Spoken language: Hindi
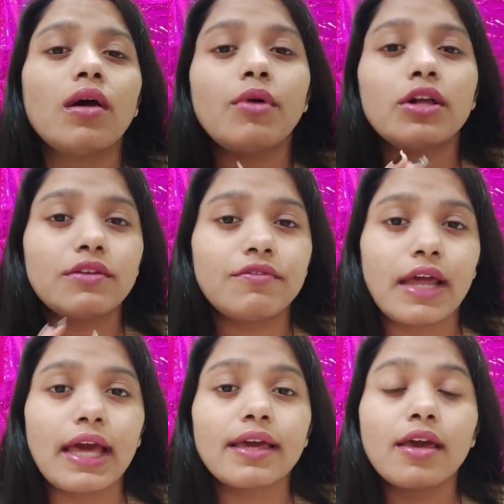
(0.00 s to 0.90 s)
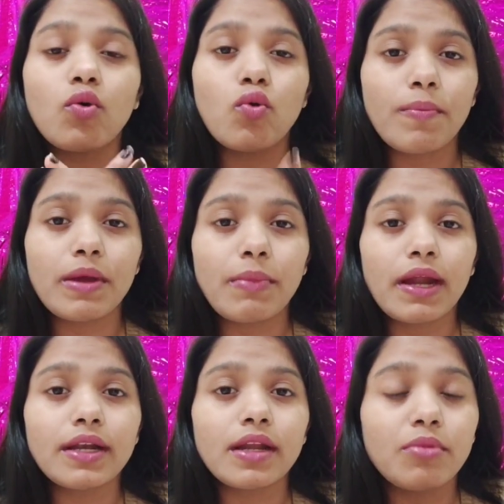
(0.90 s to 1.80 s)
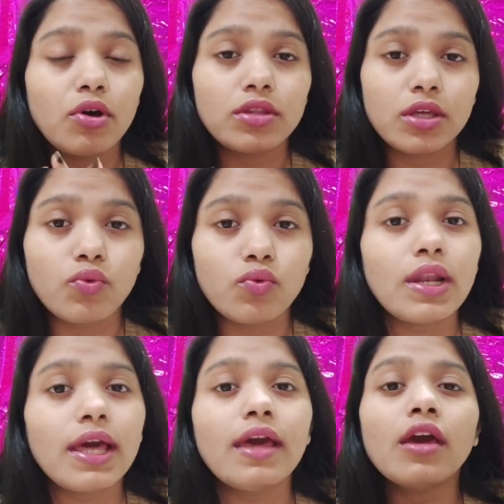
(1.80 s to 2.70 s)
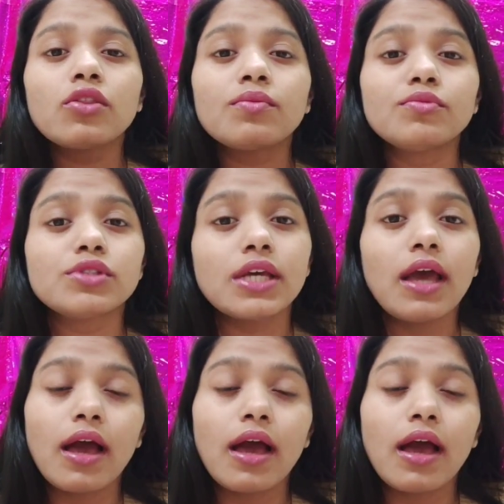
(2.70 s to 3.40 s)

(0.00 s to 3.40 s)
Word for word: बहुत ही फ्रैंक है ओपन माइंडेड है बहुत ही कूल है तो मुझे